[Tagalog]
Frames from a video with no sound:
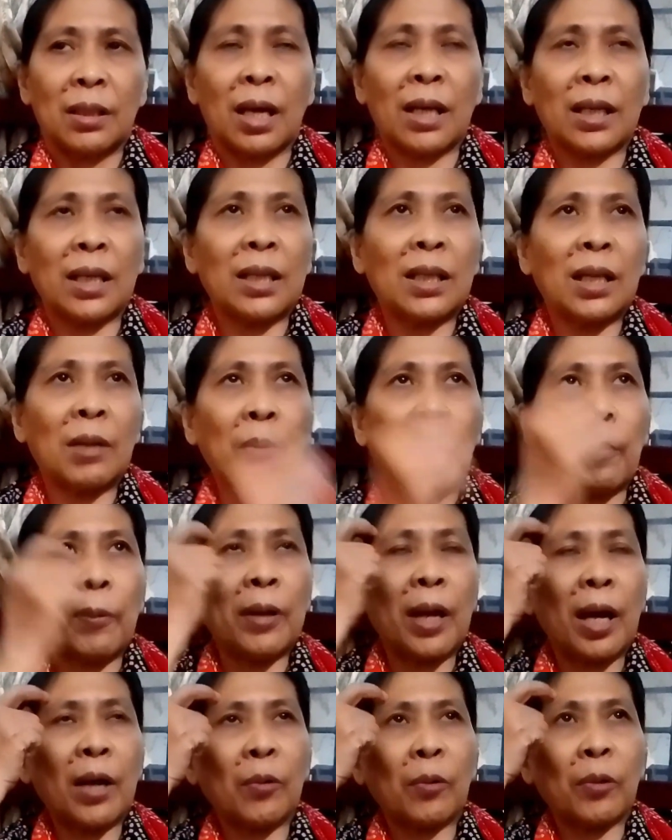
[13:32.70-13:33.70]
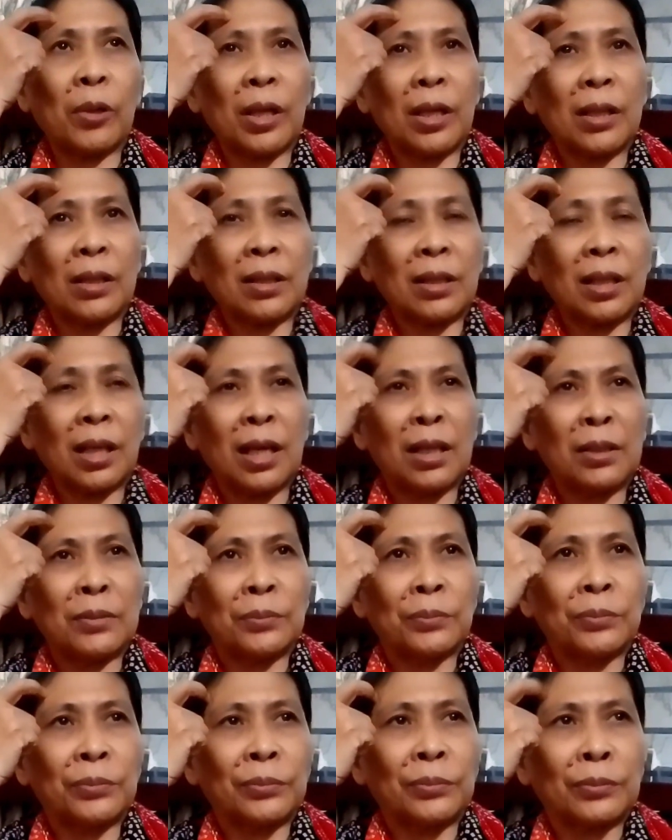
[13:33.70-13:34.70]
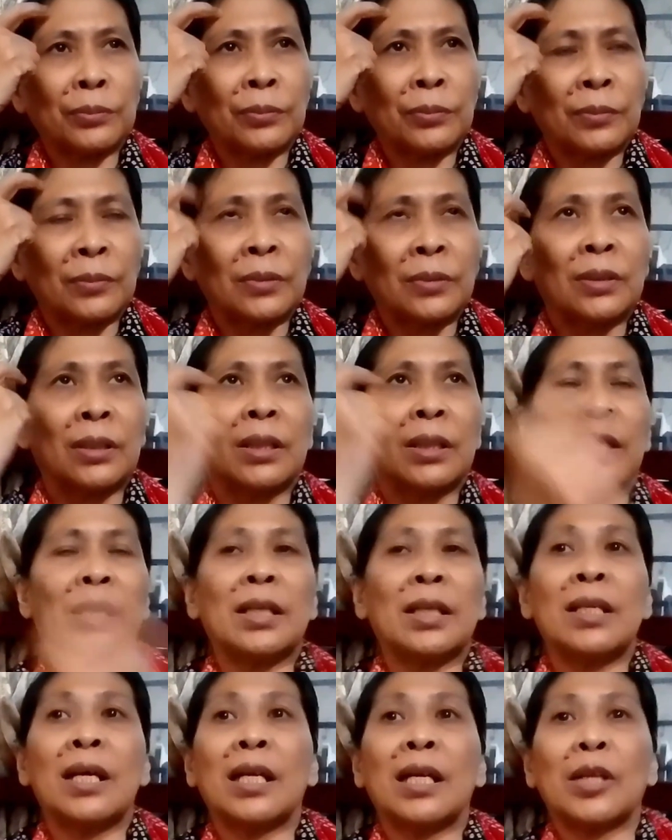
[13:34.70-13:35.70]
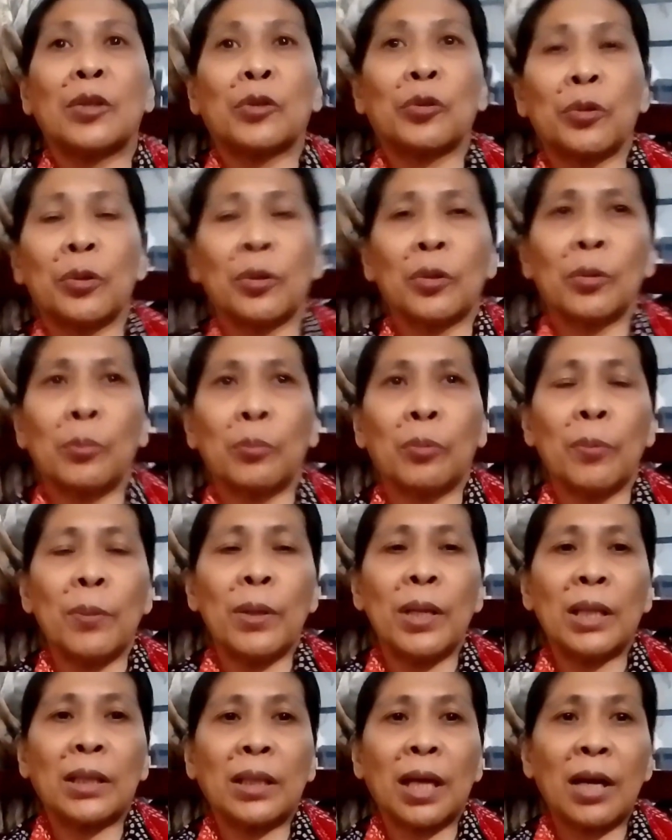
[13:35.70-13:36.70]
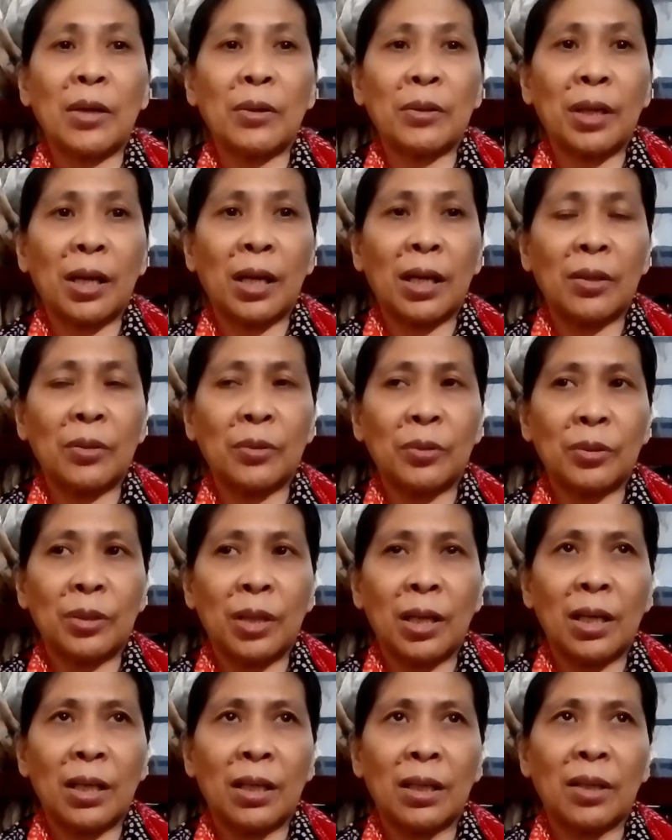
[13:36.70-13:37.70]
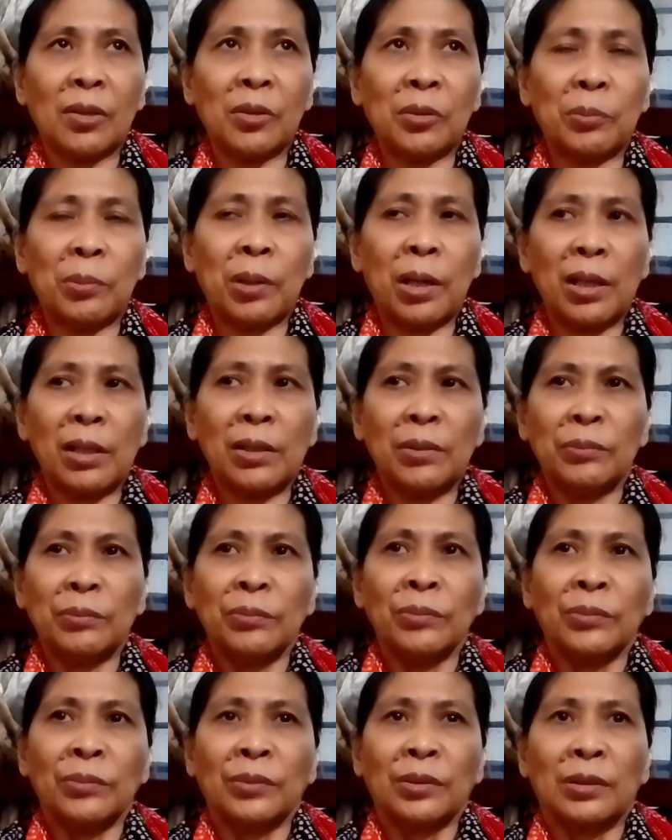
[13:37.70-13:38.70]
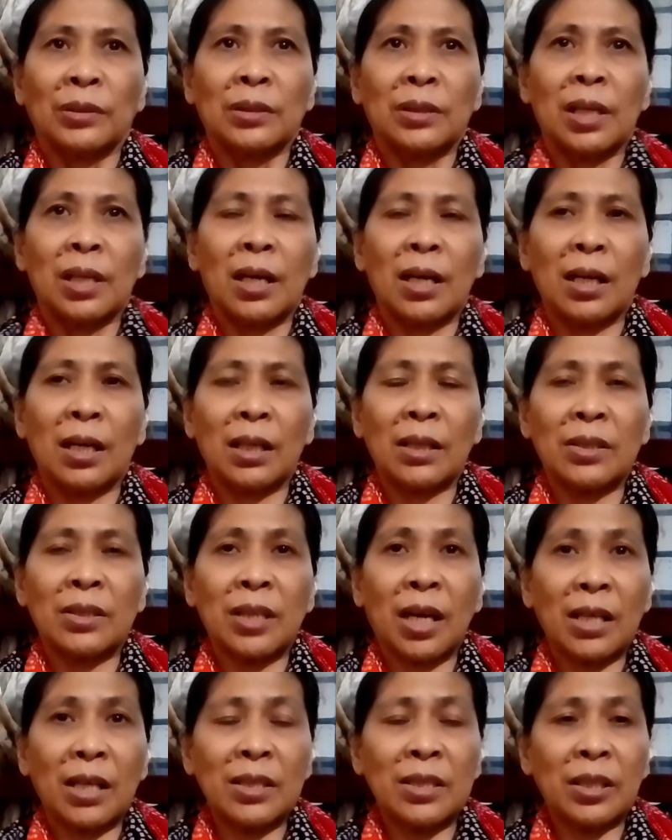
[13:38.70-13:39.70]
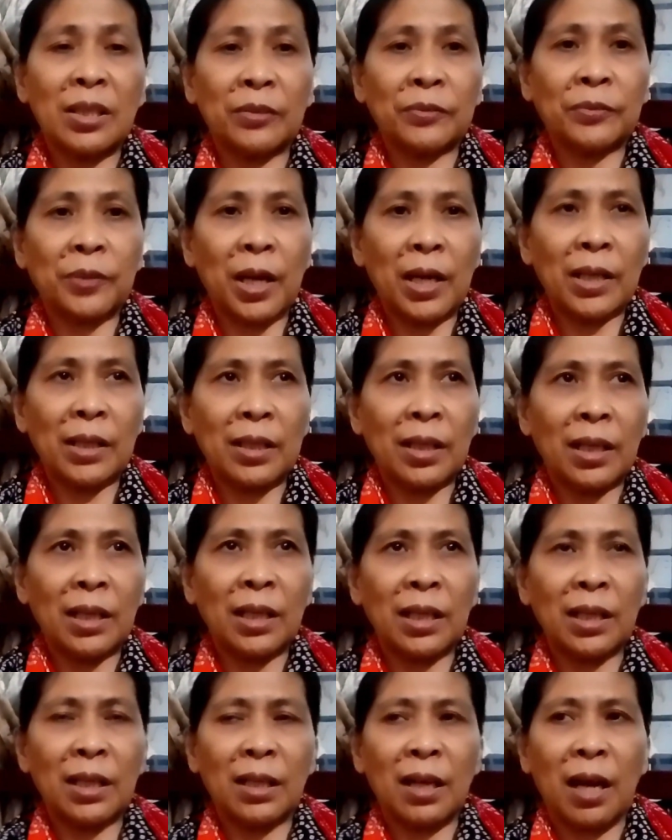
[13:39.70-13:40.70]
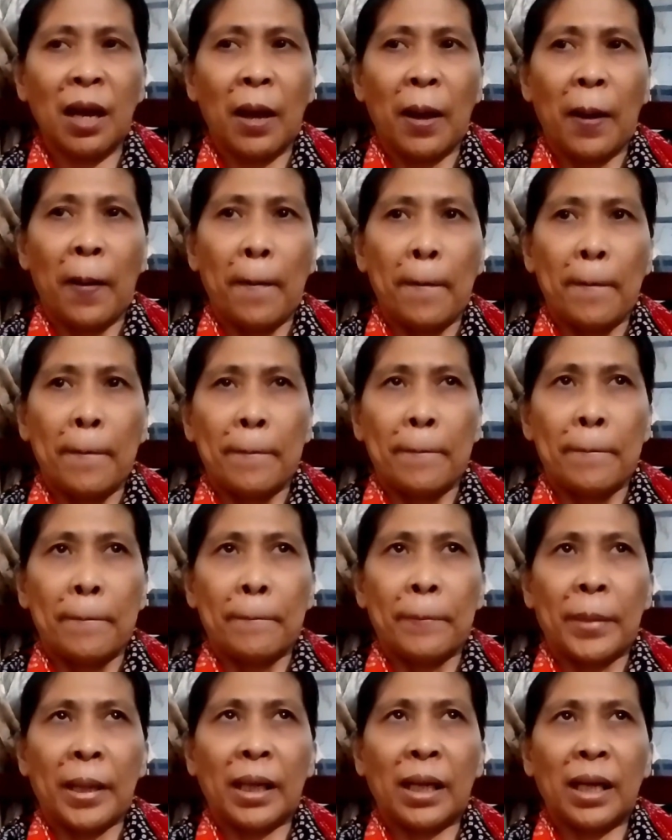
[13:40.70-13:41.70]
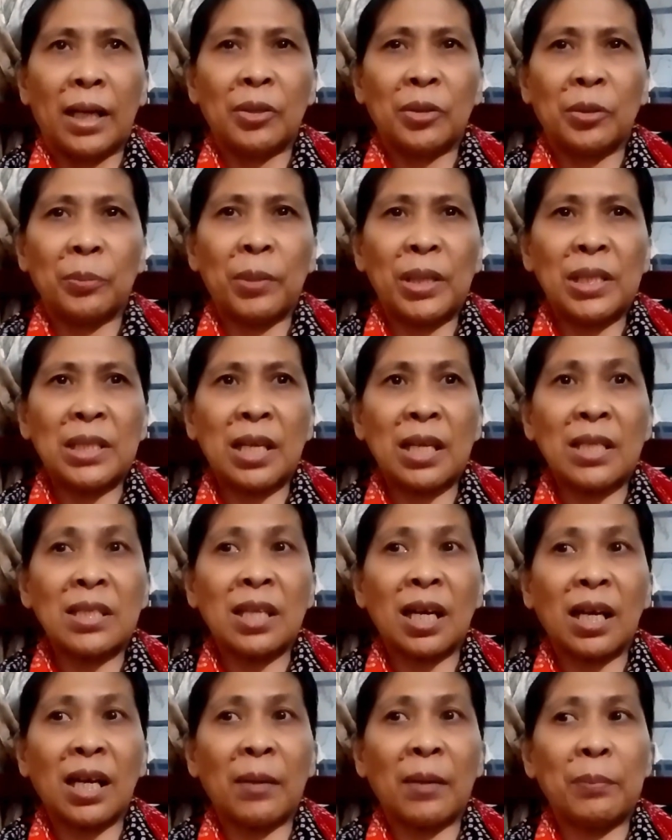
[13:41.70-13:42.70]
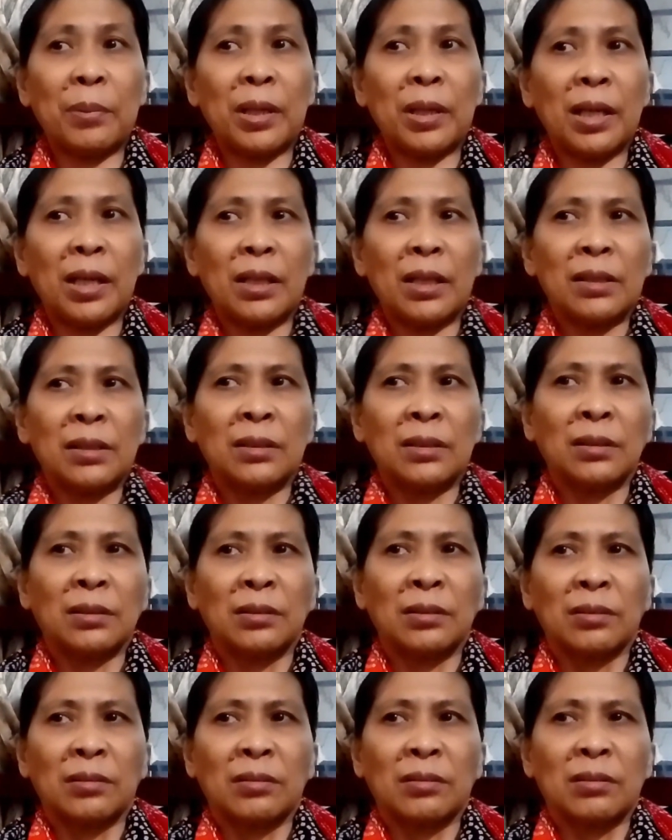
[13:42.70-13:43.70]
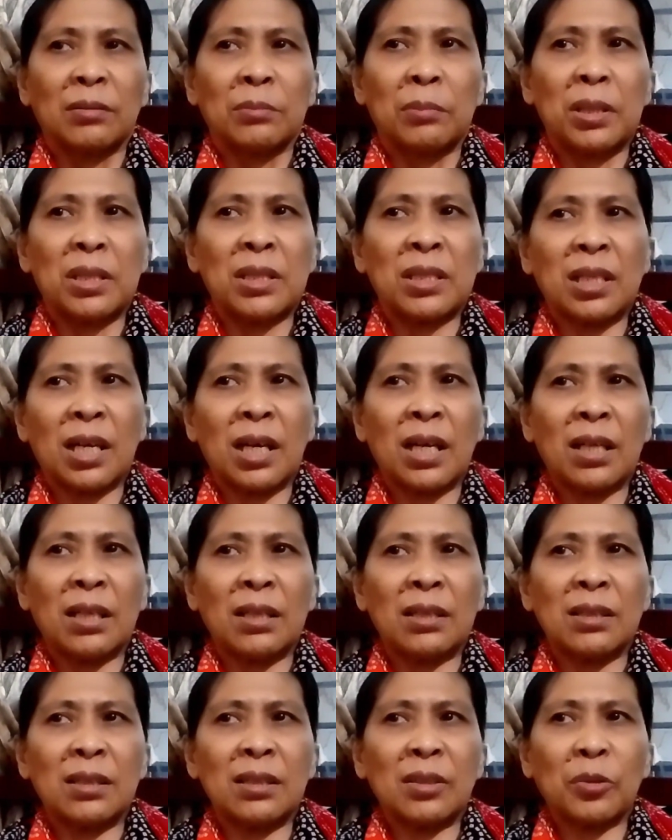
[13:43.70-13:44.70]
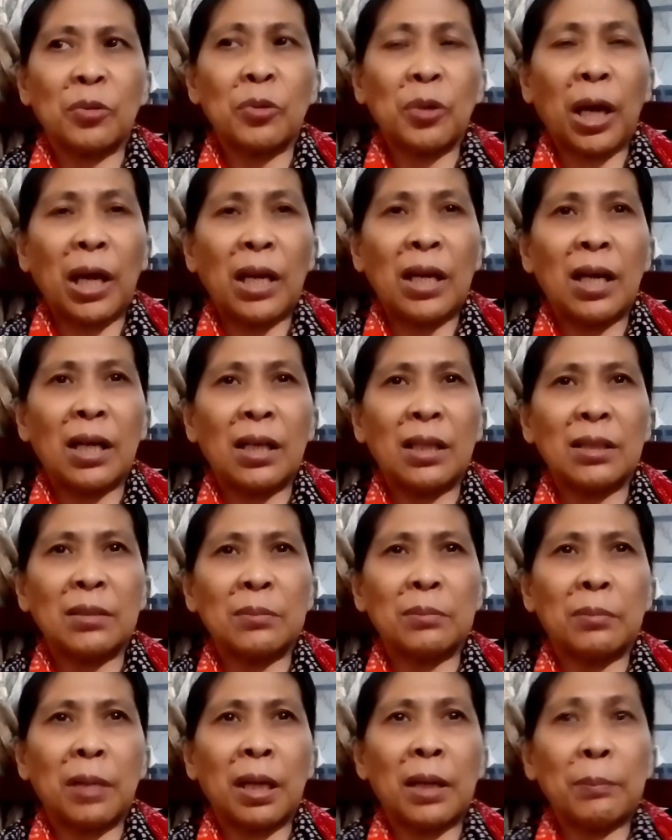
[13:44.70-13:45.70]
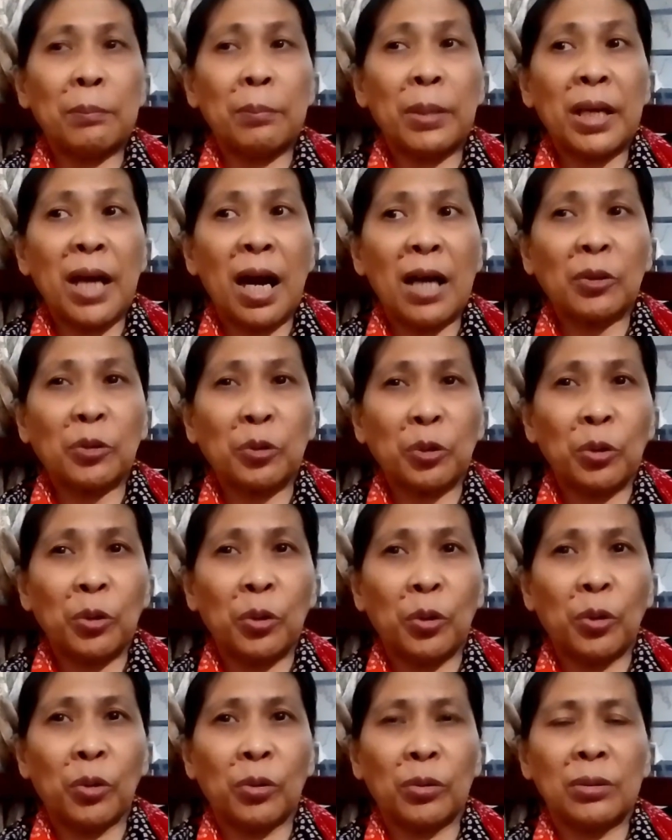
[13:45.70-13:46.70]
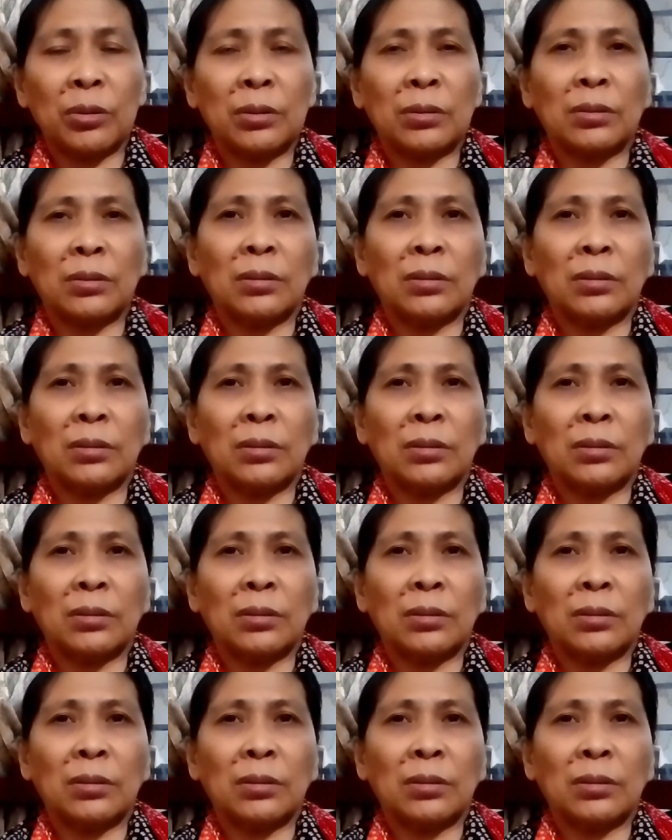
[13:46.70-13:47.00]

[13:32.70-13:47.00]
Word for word: laging nawawala ang kuryente. Did na nito, bumili tayo ng ano, ng ano ba, ng charger fan dahil pag ano, minsan sa gabi, minsan kung kailan mahimbing ang tulog,